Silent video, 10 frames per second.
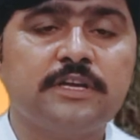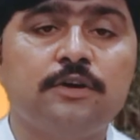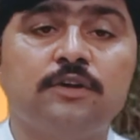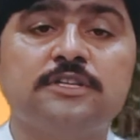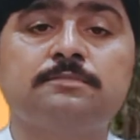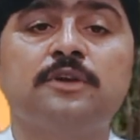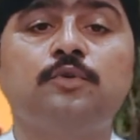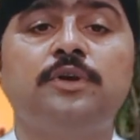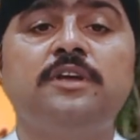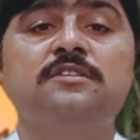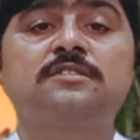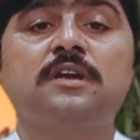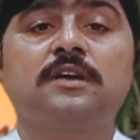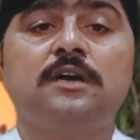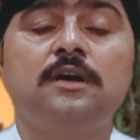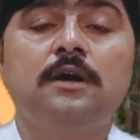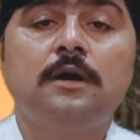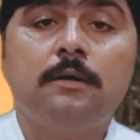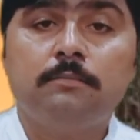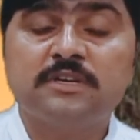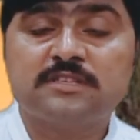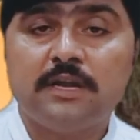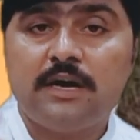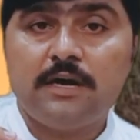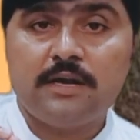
रही और इसमें कोई इस तरह का मसला